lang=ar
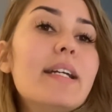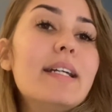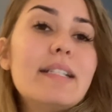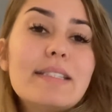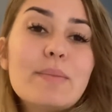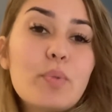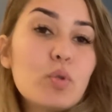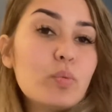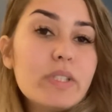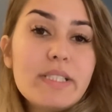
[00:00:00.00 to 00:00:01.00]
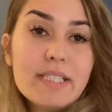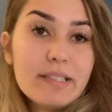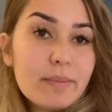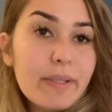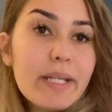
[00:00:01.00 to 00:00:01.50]
عندي برودوي ديال
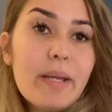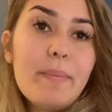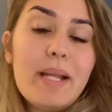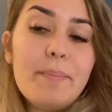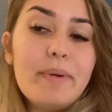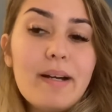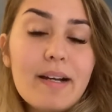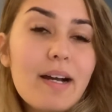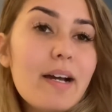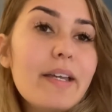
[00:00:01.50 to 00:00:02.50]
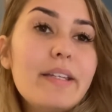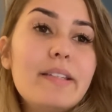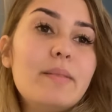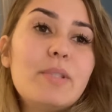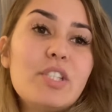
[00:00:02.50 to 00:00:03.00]
الطبيب لاباغا
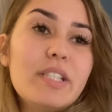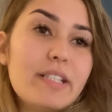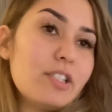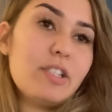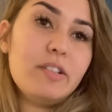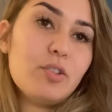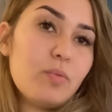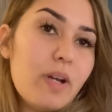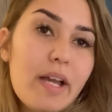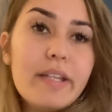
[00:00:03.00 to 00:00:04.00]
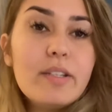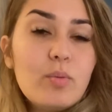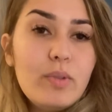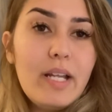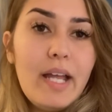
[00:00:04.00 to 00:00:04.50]
يعني ماشي داكشي عشوائي
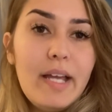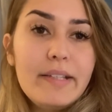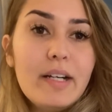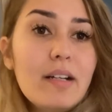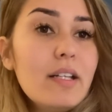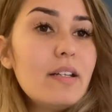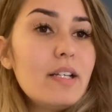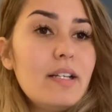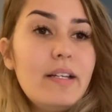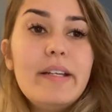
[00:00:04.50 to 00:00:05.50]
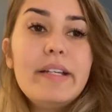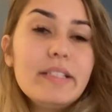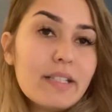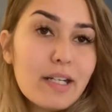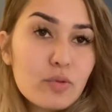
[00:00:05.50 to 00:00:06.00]
ولا هذا
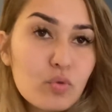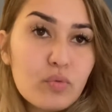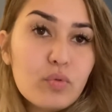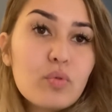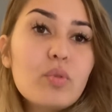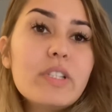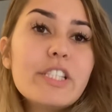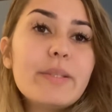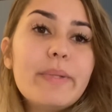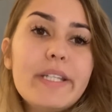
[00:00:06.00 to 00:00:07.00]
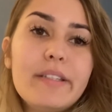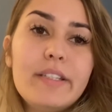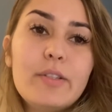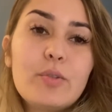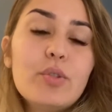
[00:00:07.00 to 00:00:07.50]
يعني راه غتشوفوا كلشي
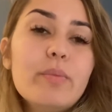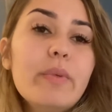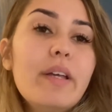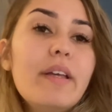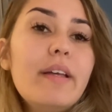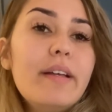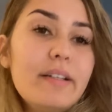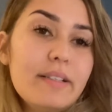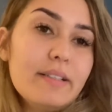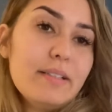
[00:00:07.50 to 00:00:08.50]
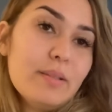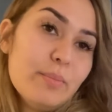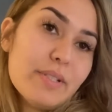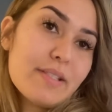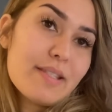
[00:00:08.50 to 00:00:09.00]
بعينيكم آه
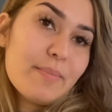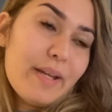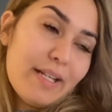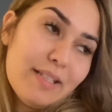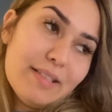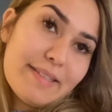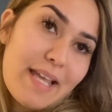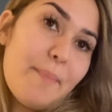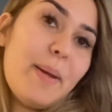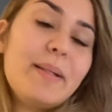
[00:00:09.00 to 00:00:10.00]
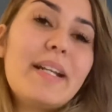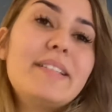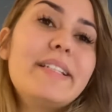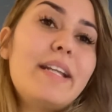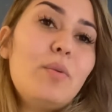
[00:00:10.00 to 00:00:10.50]
بالنسبه للثمن راه
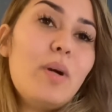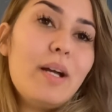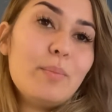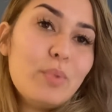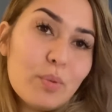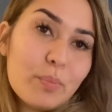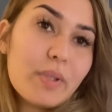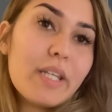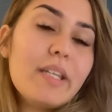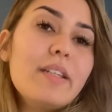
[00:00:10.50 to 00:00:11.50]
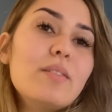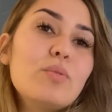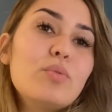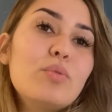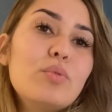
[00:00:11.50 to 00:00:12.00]
دايره له ان بون بري
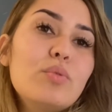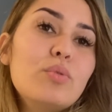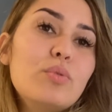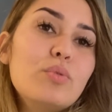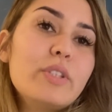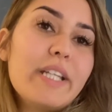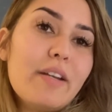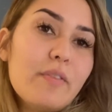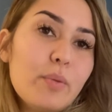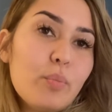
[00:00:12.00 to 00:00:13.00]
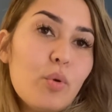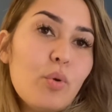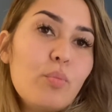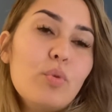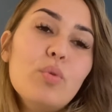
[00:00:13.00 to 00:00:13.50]
ودايره فيه
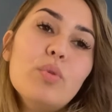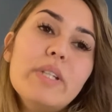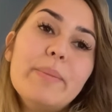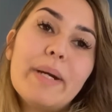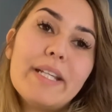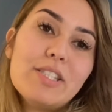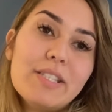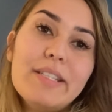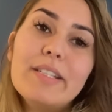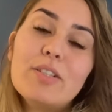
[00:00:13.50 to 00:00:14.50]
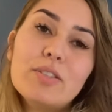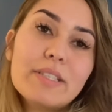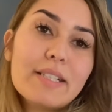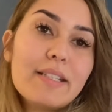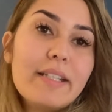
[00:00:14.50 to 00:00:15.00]
برومو اللي بغى يجي
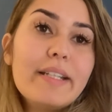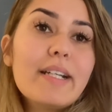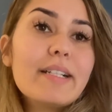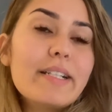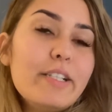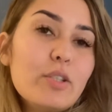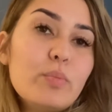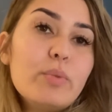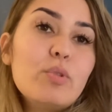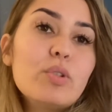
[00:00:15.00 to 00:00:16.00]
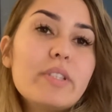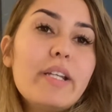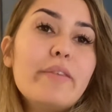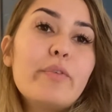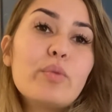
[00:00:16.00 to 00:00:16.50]
كونتاكتيني غنخلي لكم نيمورو
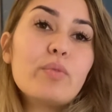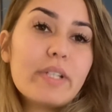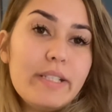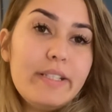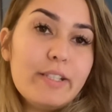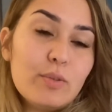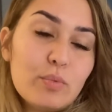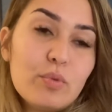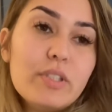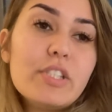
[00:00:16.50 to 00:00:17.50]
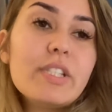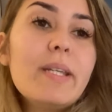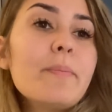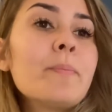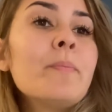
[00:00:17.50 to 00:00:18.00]
التليفون ونخلي لكم كلشي
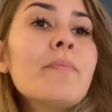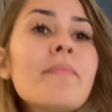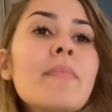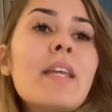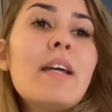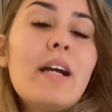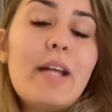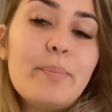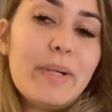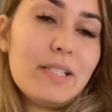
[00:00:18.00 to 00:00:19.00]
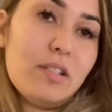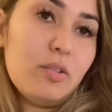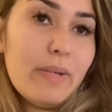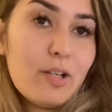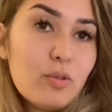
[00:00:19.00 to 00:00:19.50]
غنبارطاجي
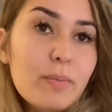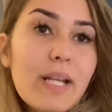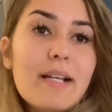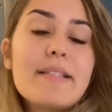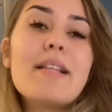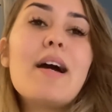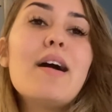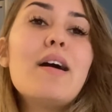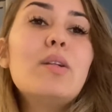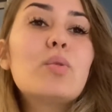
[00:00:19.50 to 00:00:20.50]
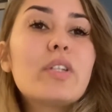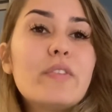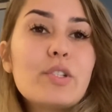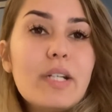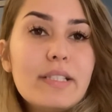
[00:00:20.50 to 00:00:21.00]
معكم لاصال
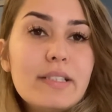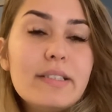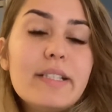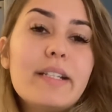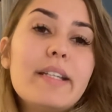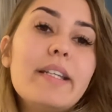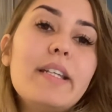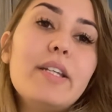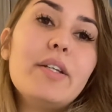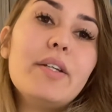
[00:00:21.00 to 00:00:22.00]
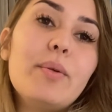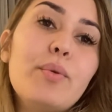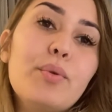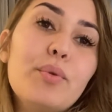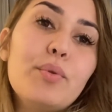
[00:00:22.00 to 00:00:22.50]
وكيفاش غادي ندير ليه
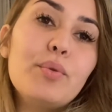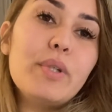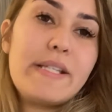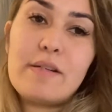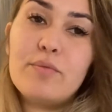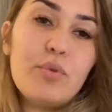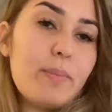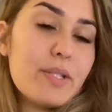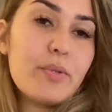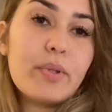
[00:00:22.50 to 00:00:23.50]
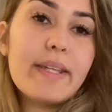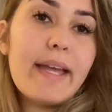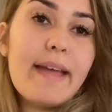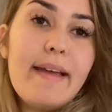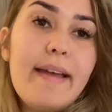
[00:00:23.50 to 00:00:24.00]
ولي زانفورماسيون
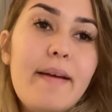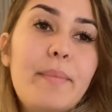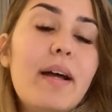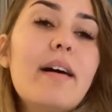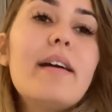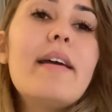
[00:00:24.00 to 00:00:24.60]
كامله